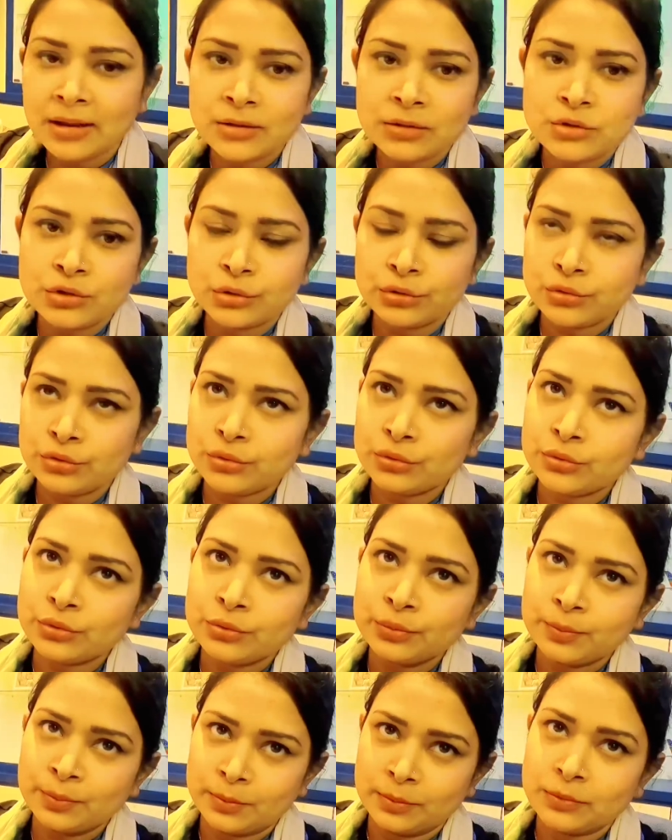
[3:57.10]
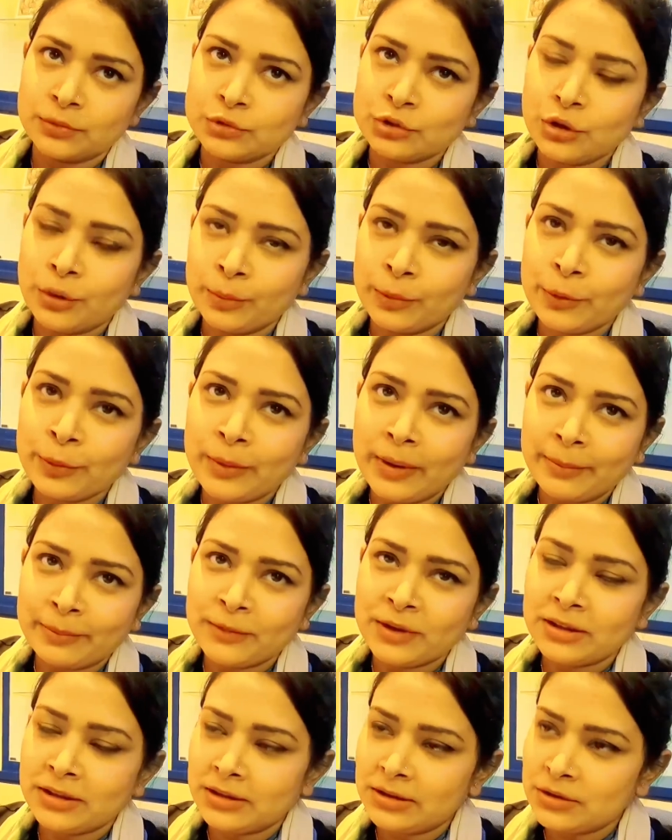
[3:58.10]
আর যতটুকু সম্ভব
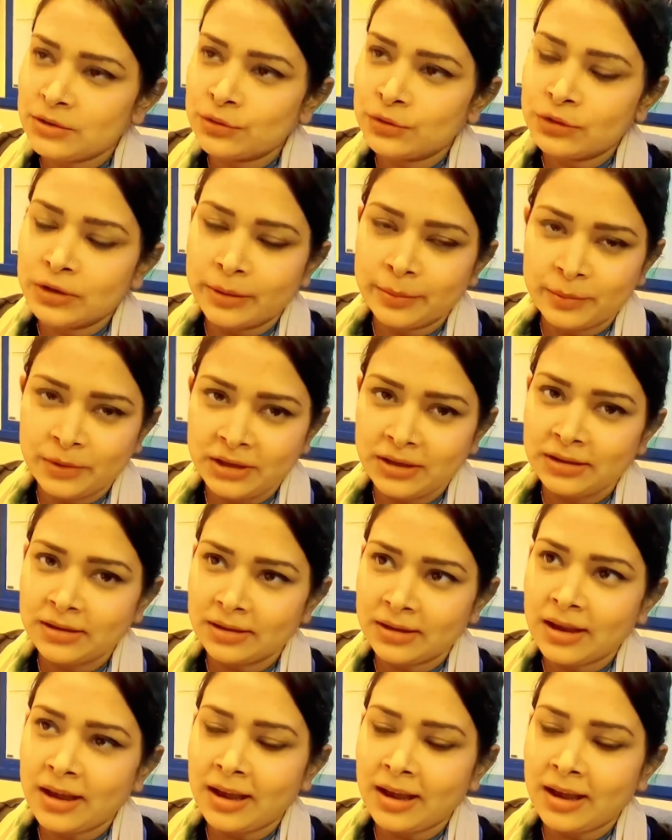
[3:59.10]
আপনাদের জন্য আমি